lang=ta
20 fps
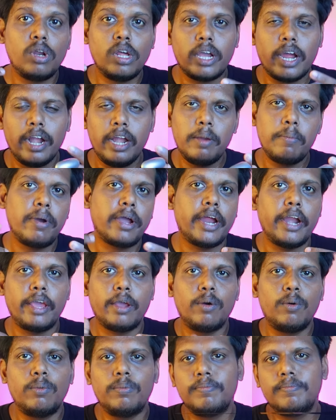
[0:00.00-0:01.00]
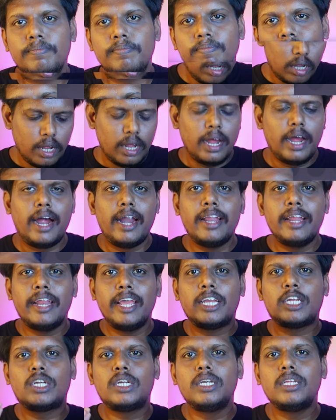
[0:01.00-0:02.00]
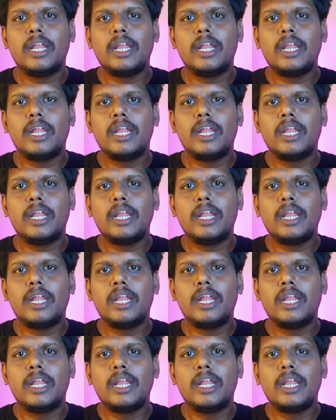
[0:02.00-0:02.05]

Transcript: உங்களுக்கு கண்டிப்பாக கிடைக்கும் அண்ட் நெக்ஸ்ட்